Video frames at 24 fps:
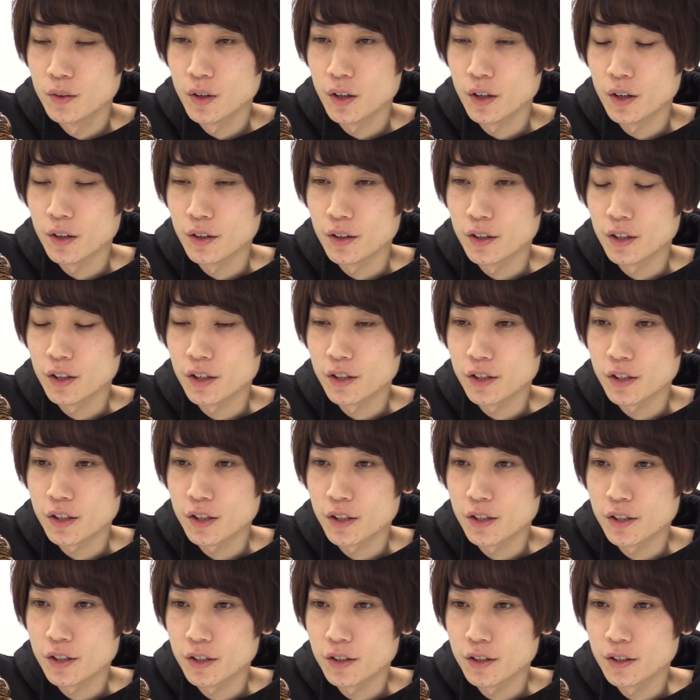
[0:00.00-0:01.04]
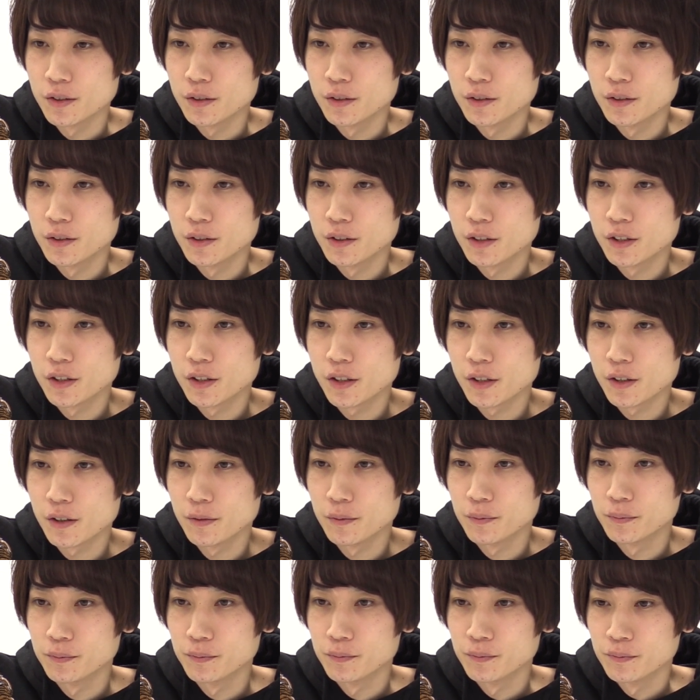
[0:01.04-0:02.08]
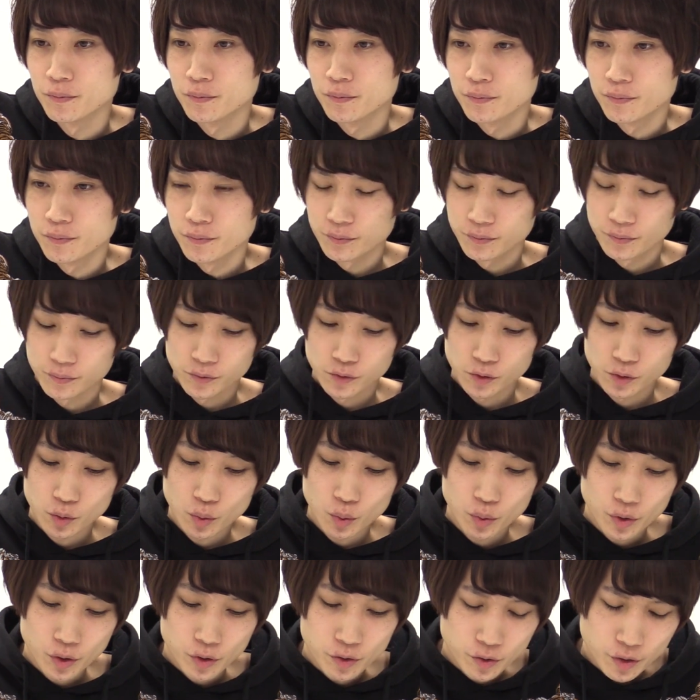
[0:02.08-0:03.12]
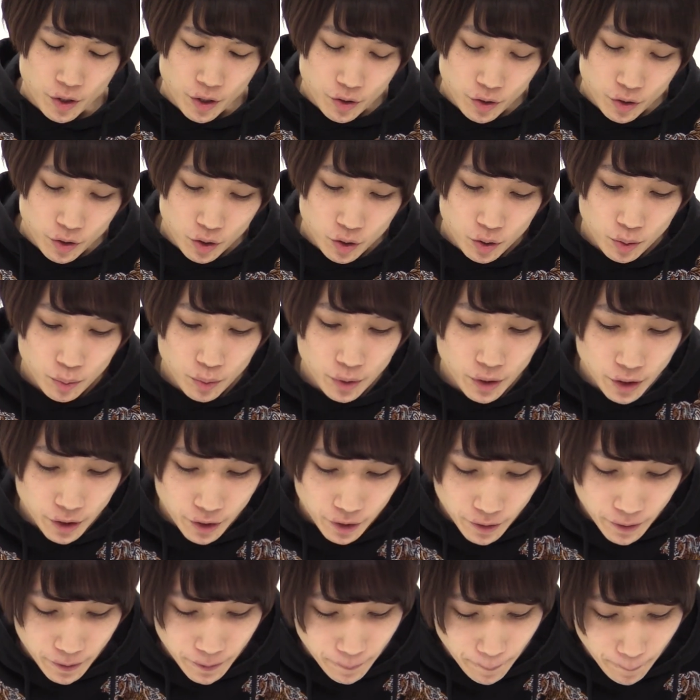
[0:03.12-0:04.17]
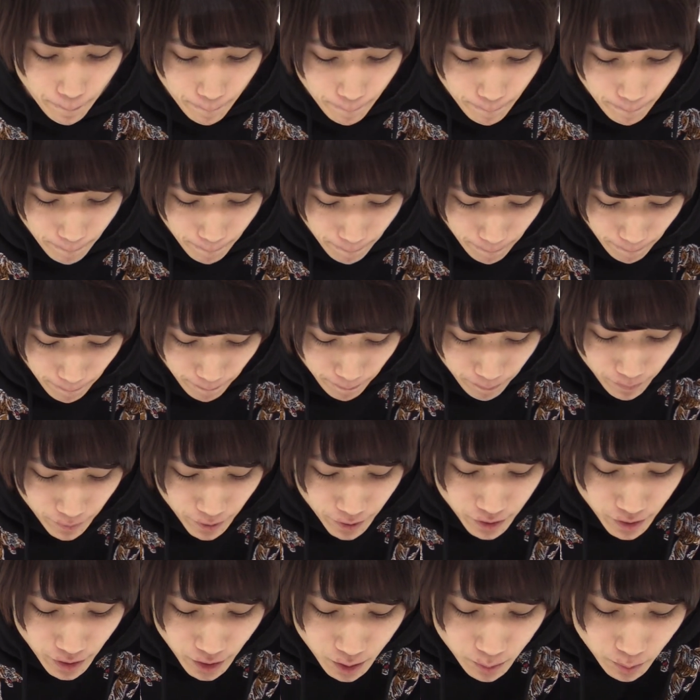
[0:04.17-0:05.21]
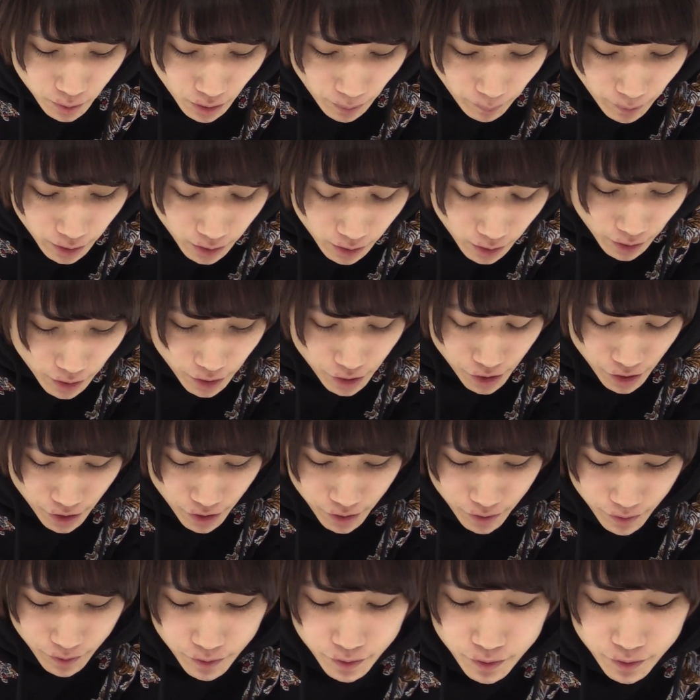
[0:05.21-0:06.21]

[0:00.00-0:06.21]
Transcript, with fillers: あいい感じいい感じ全然こんで抜ける必要もないんで SS も溜まってないし